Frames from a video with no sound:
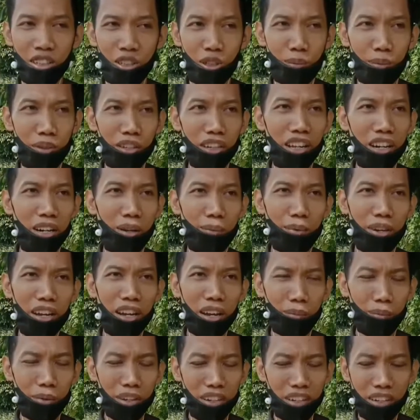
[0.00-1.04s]
pun dari pihak
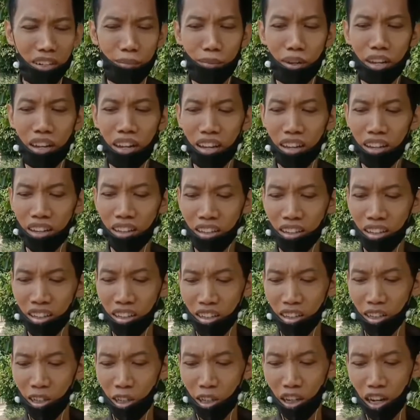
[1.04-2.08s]
penerima
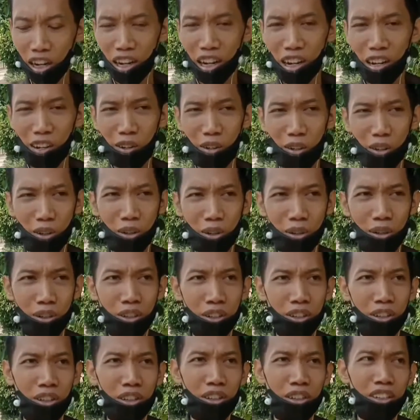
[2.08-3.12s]
kadang
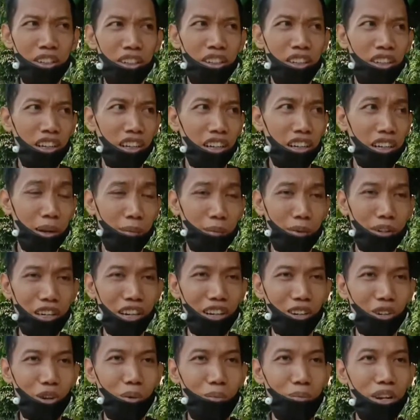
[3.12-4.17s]
namanya
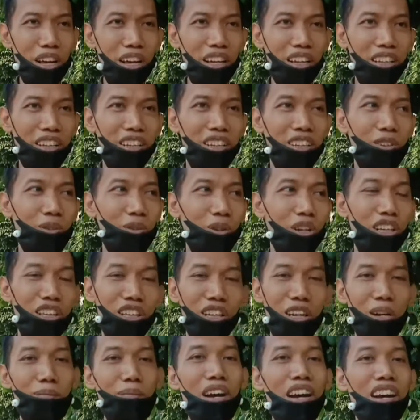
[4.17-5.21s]
komplek udah
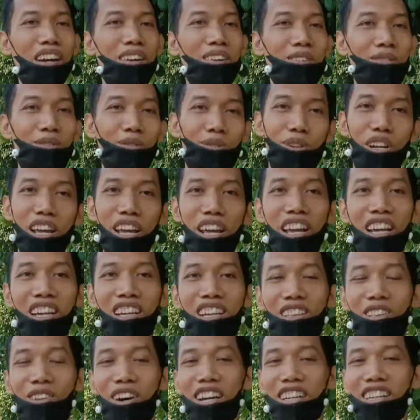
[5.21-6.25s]
terima deh
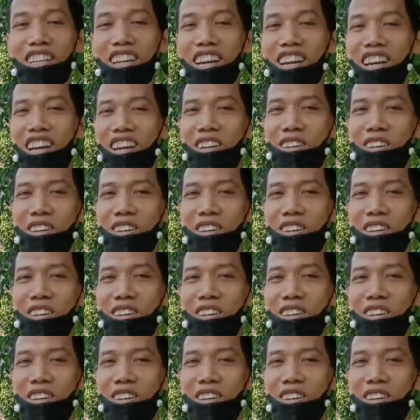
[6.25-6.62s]
gitu aja.